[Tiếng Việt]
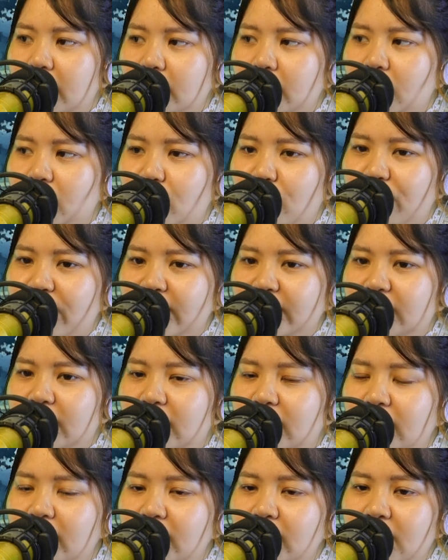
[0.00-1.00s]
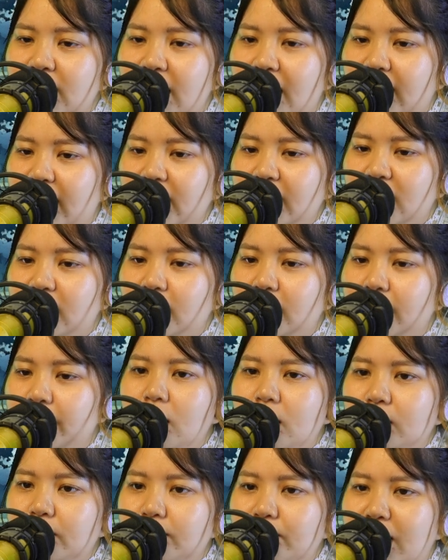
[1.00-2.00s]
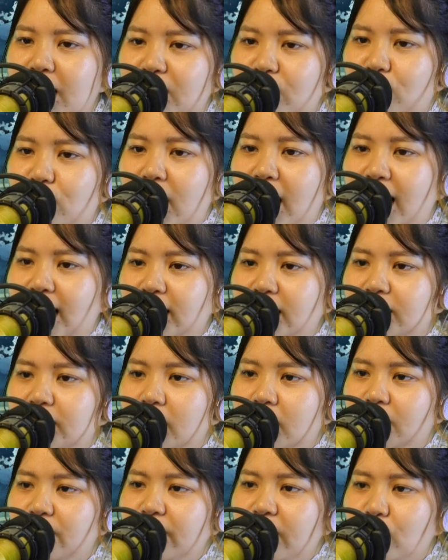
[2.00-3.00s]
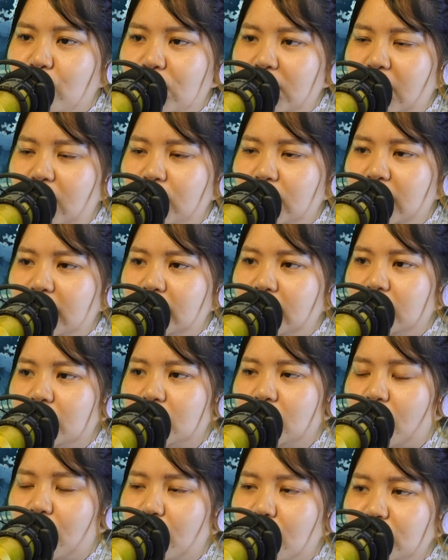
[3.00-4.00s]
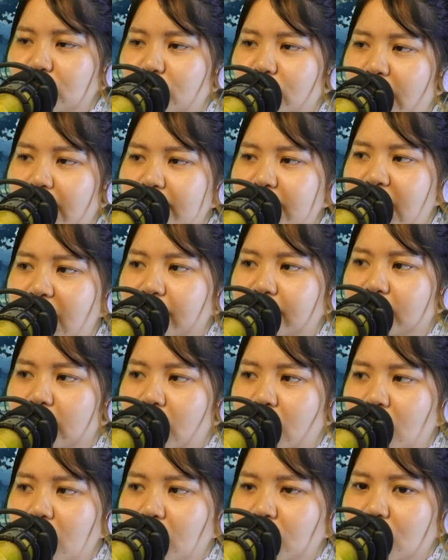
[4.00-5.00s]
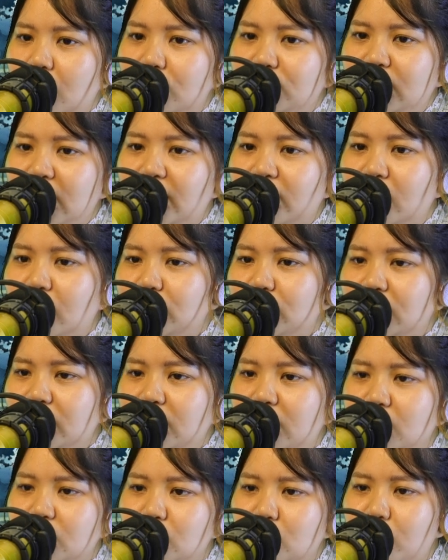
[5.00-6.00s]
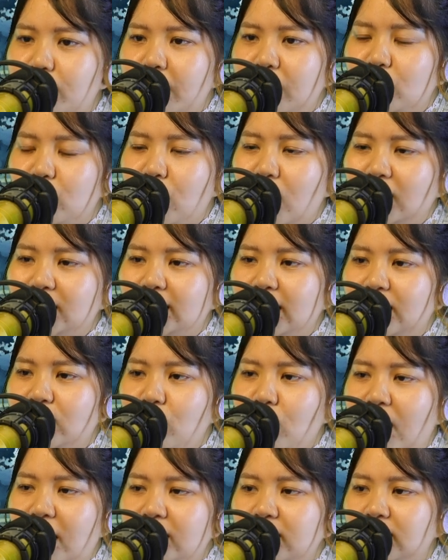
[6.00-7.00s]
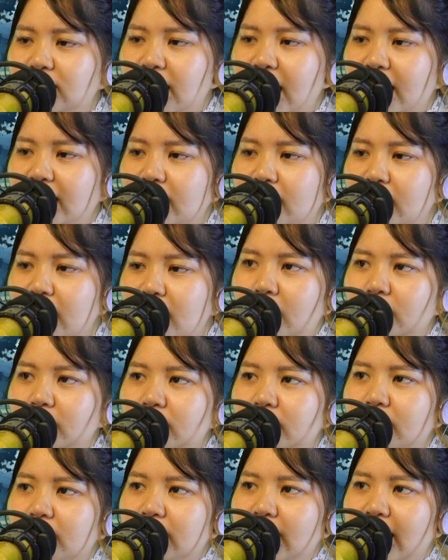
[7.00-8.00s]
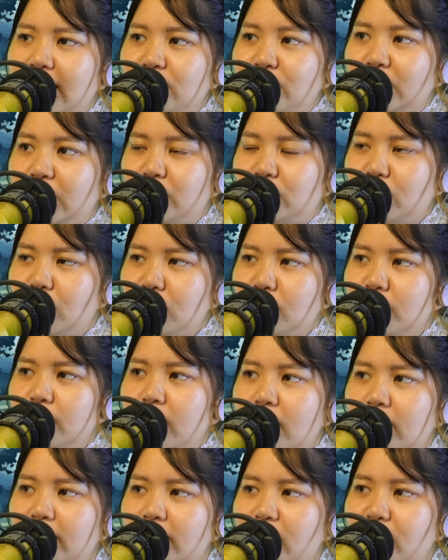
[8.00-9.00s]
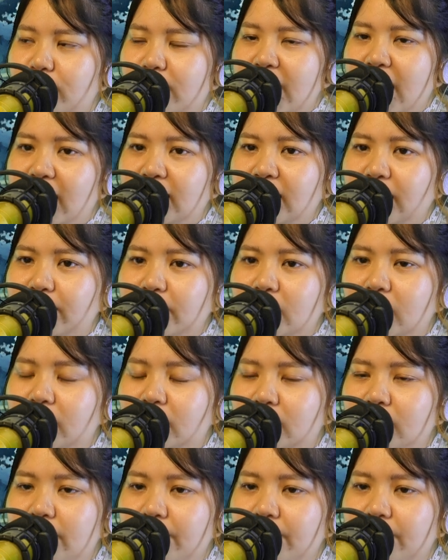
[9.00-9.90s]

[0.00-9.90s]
Đây không phải thiên ý thì là cái gì? Mặc dù Hải Linh Ứng và Ngụy Long Linh cũng có chút ảm đạm, không thể không thừa nhận số mệnh Hoắc Tính quá cường đại. Tất cả chuyện tốt đều bị hắn gặp gỡ.